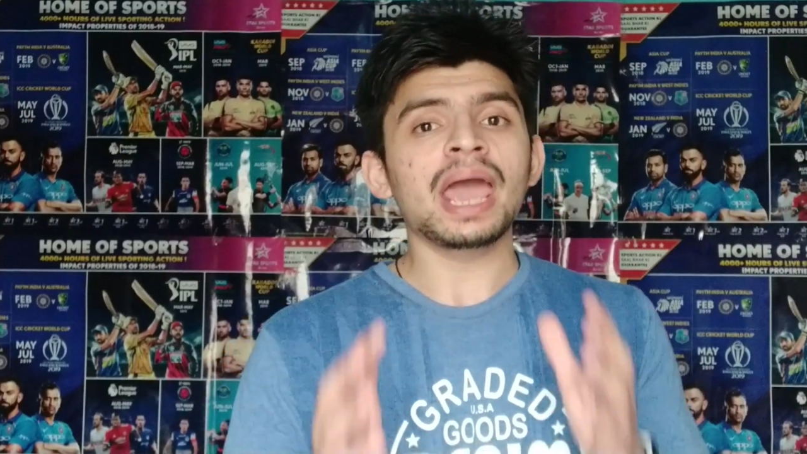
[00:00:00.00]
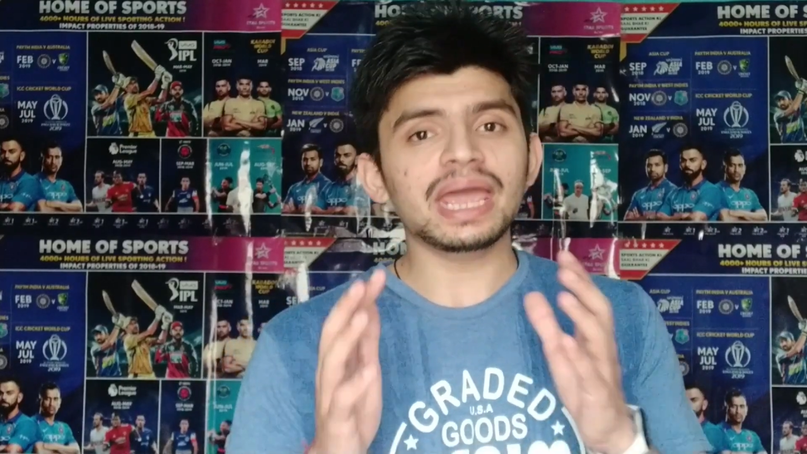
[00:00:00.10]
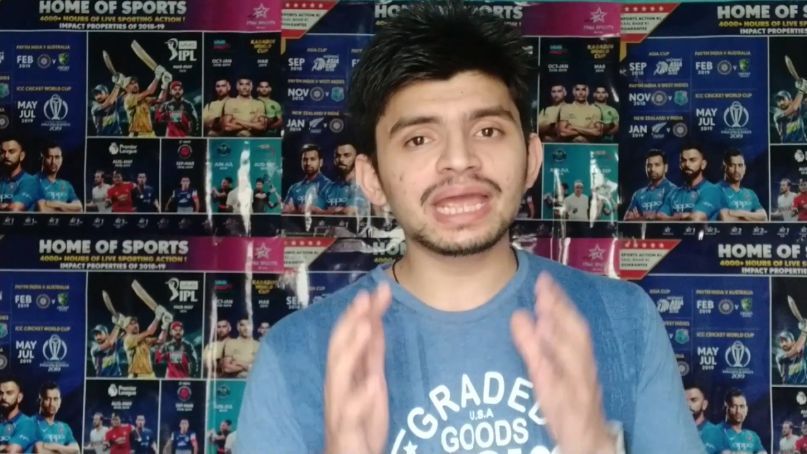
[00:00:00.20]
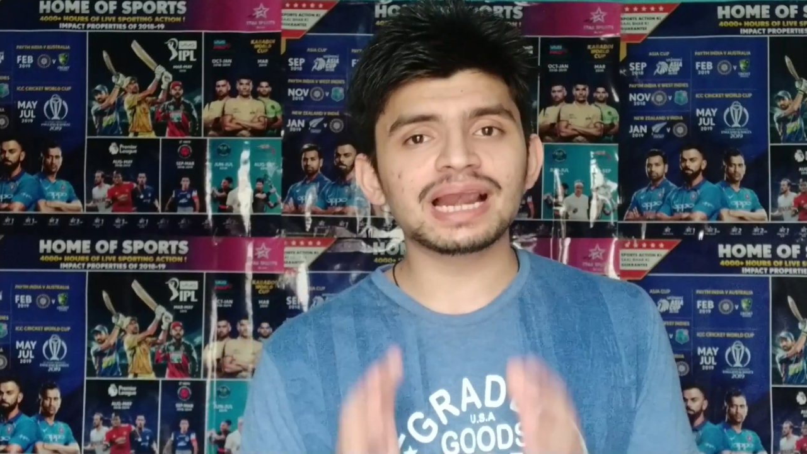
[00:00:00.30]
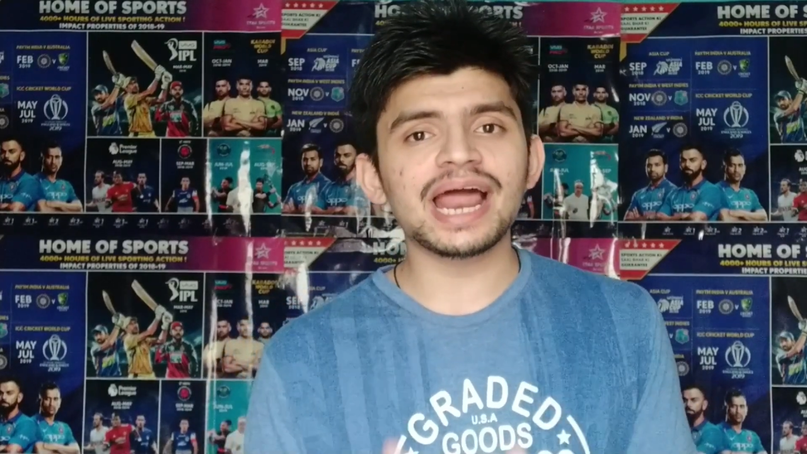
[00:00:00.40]

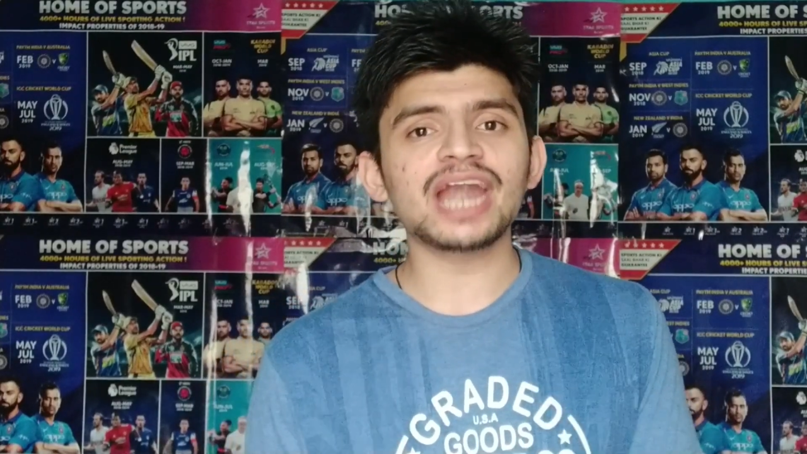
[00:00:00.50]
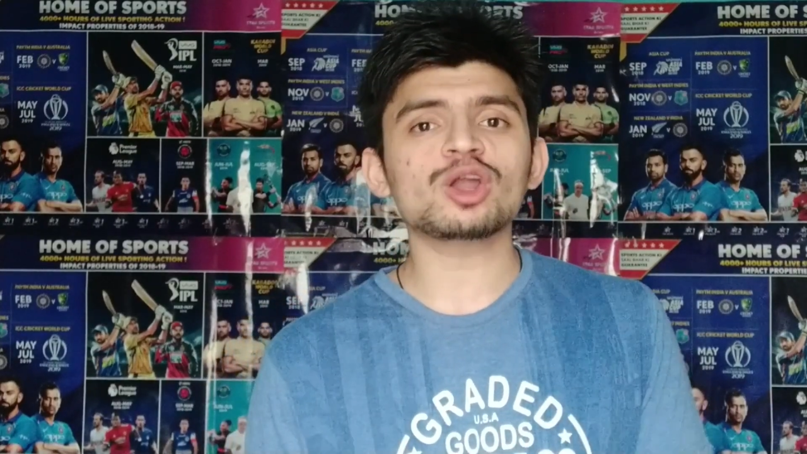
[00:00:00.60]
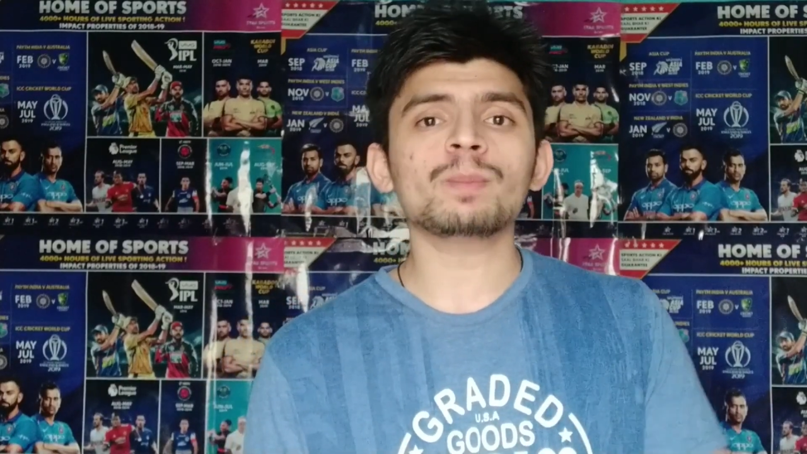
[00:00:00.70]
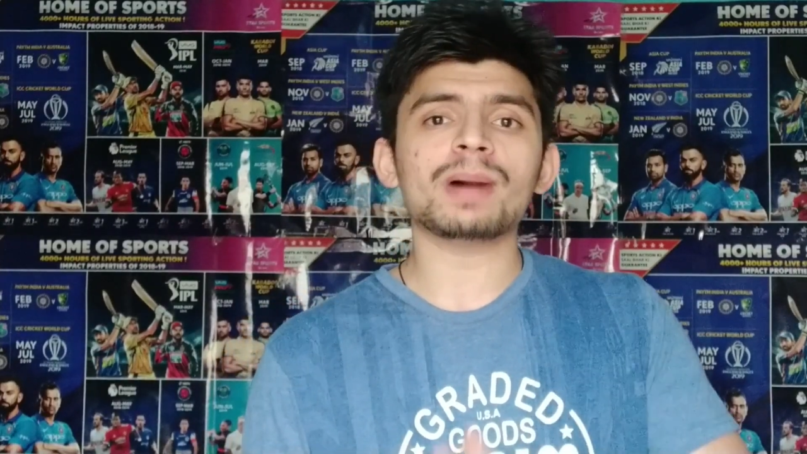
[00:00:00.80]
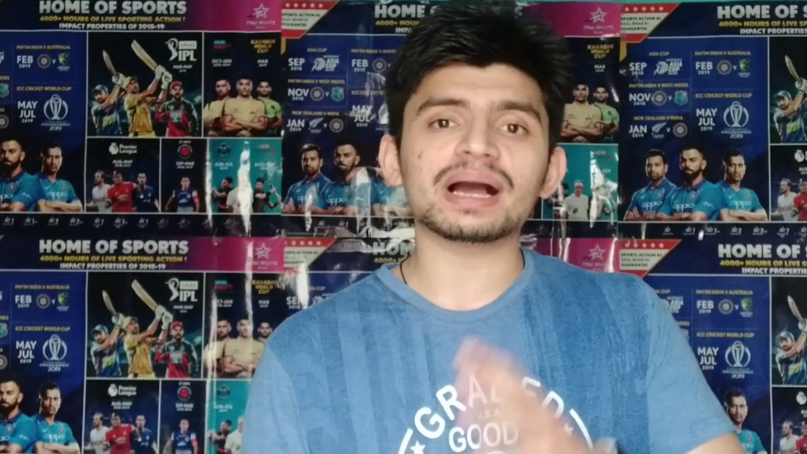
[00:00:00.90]
इंग्लैंड
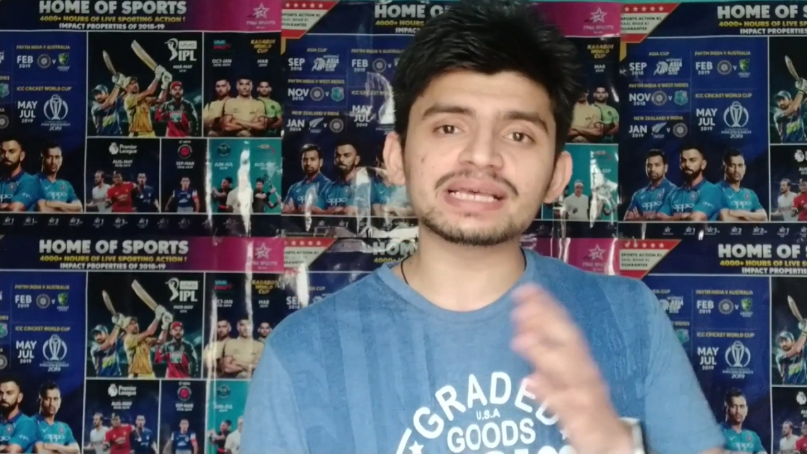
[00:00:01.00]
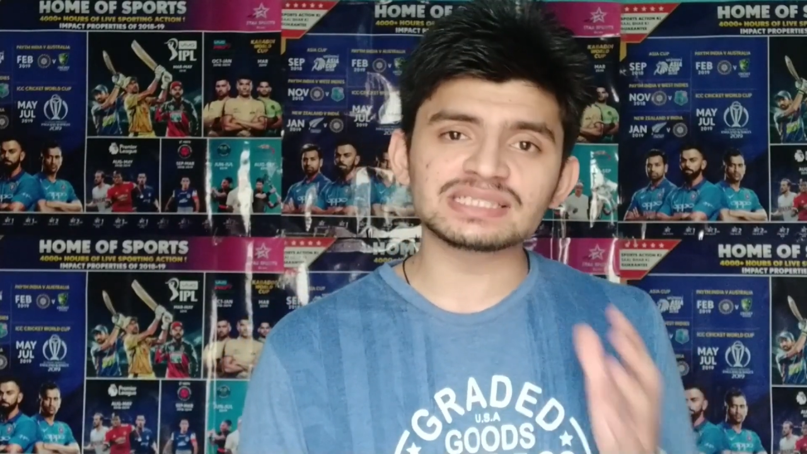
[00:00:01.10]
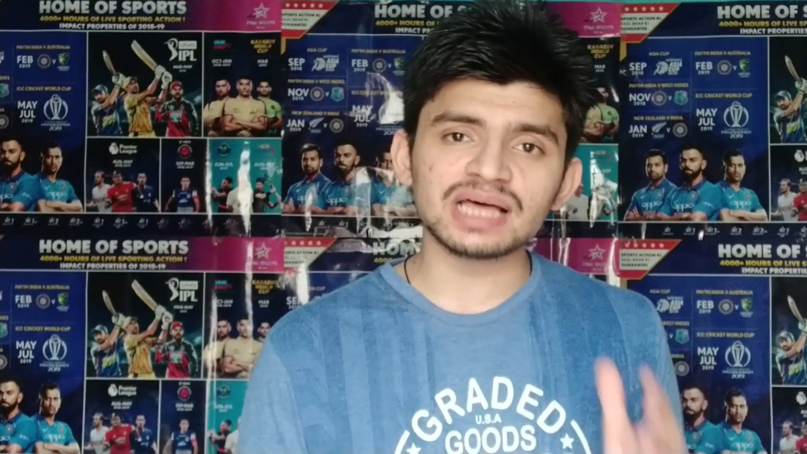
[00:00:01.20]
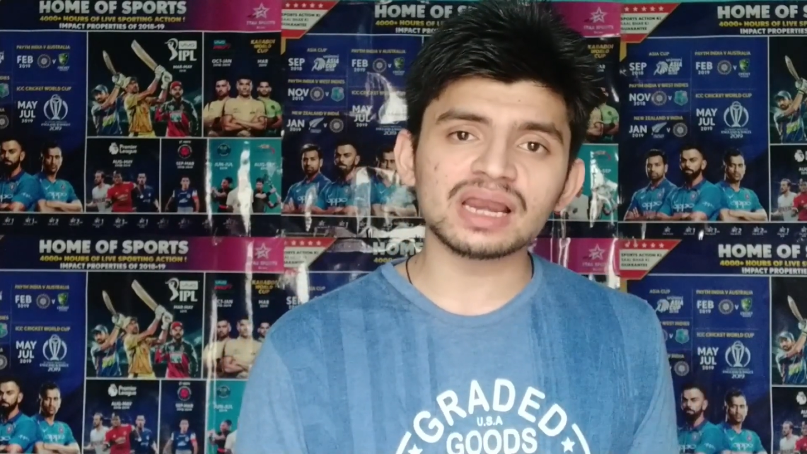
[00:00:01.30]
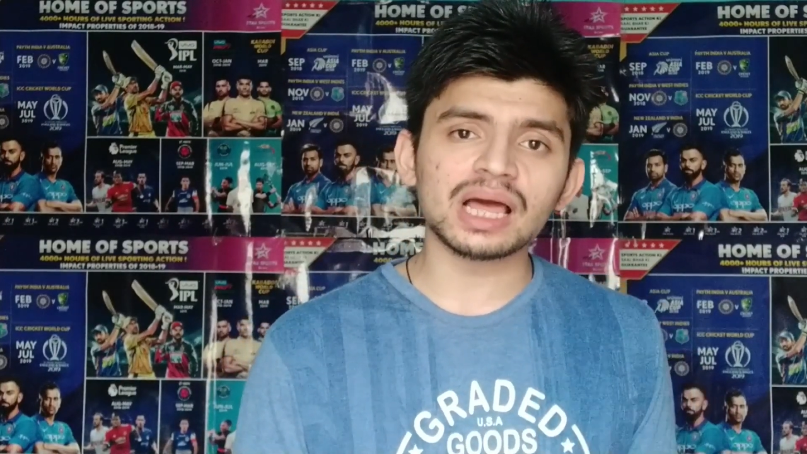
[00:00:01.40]
और
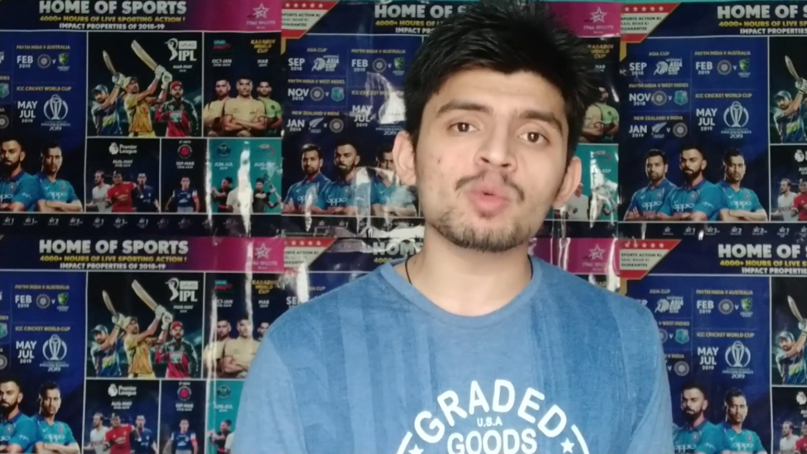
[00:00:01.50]
पाकिस्तान का